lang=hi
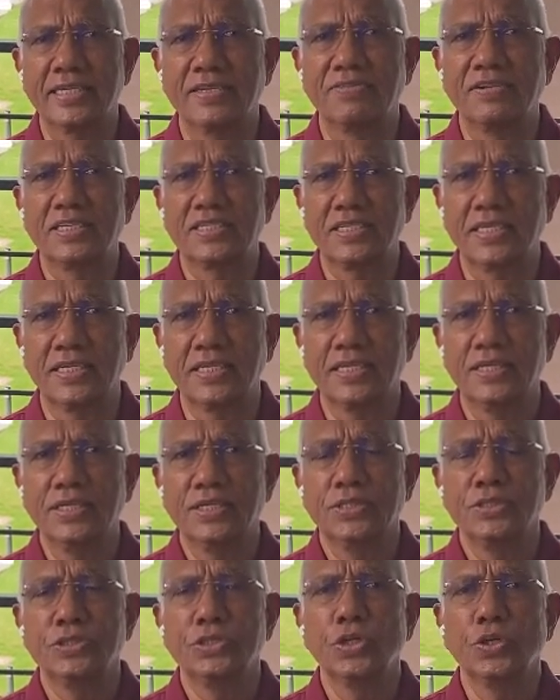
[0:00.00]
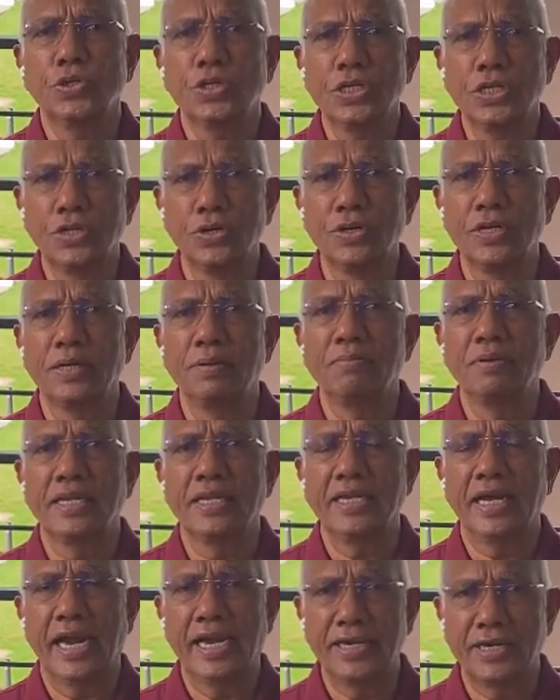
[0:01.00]
की वजह से जो कि इन्होंने
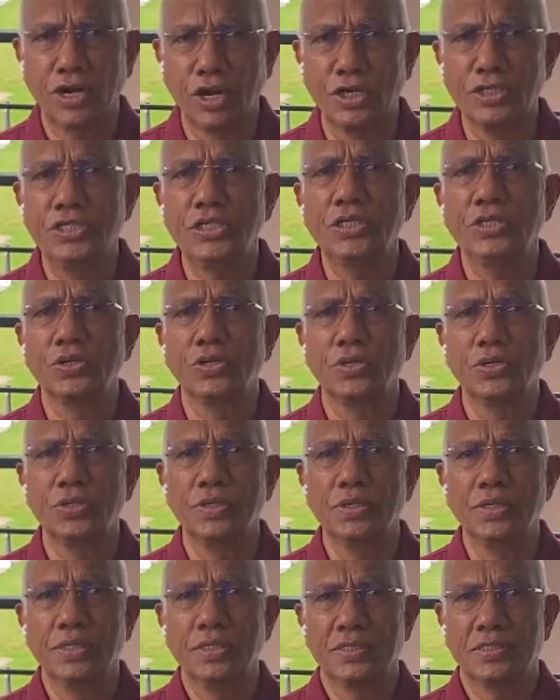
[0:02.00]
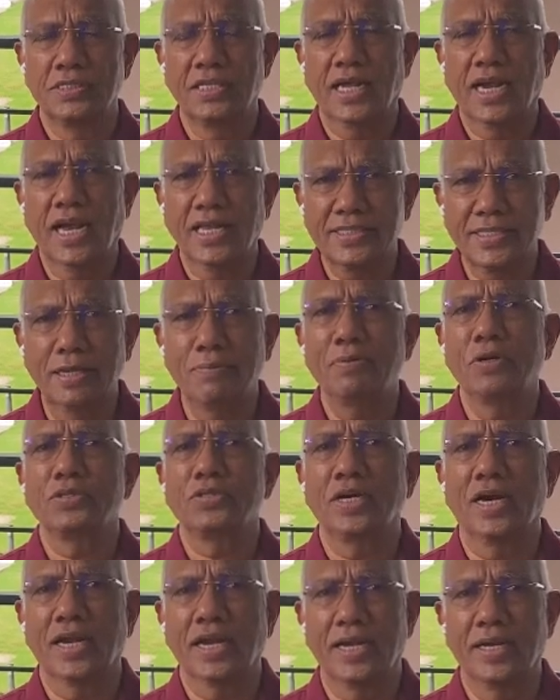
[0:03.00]
मेरी आइडियोलॉजी को धरातल पे
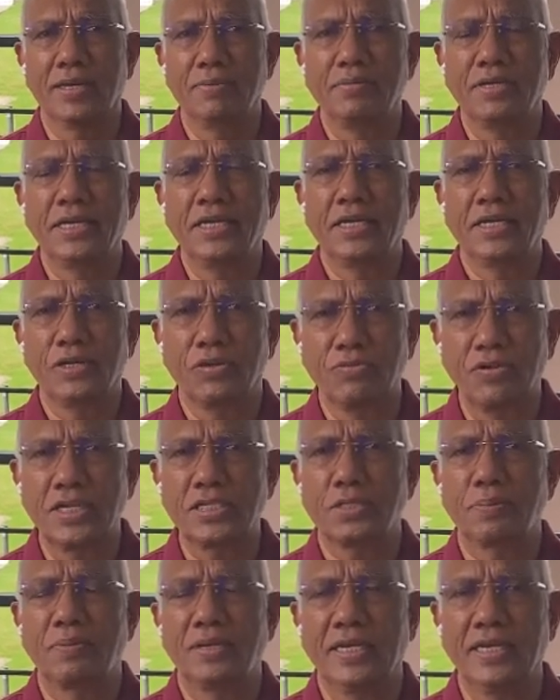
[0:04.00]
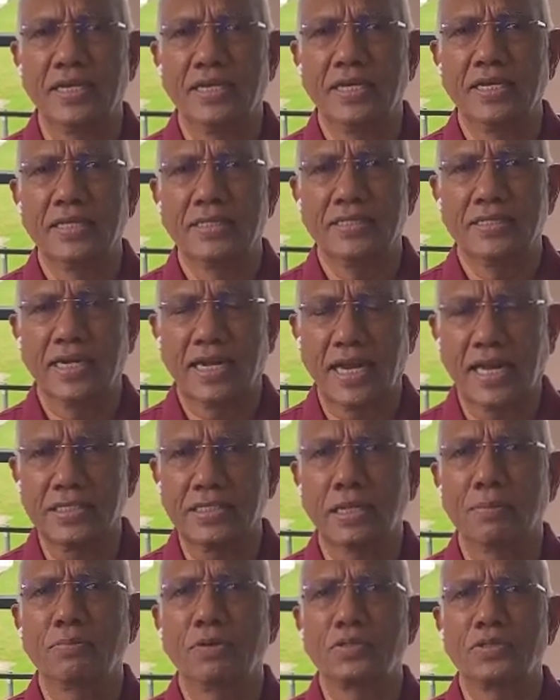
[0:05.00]
उतारा है मेरी रिक्वेस्ट पे
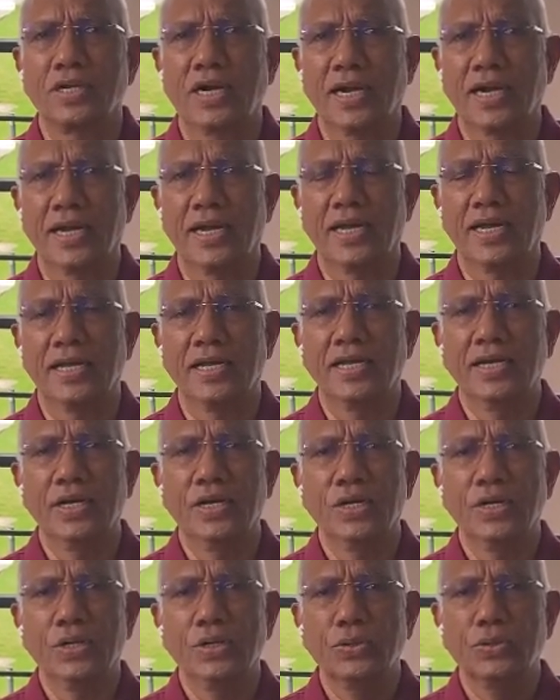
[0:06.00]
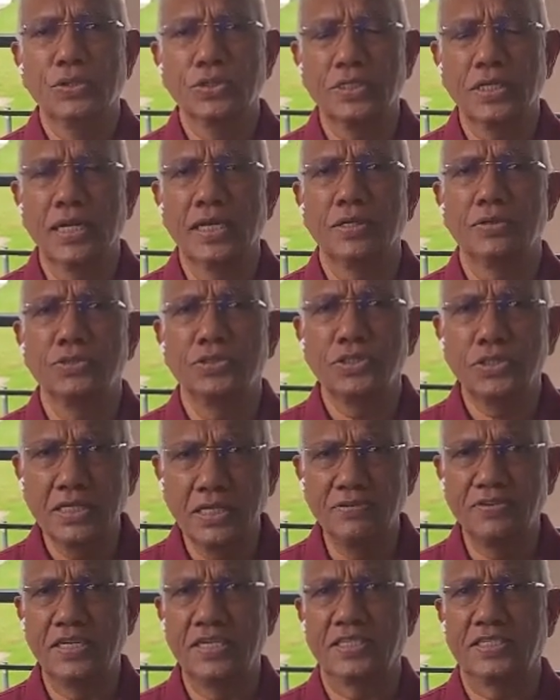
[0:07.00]
धरातल पे उतारा है उसे
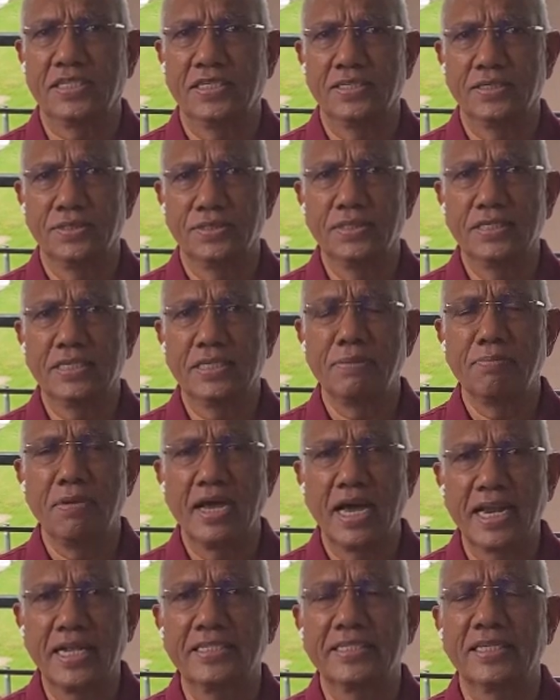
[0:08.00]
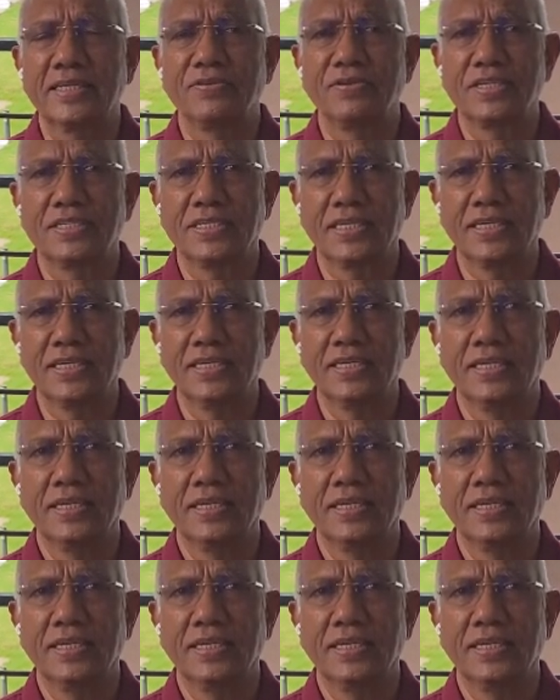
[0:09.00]
उसकी वजह से उनकी मेहनत की वजह से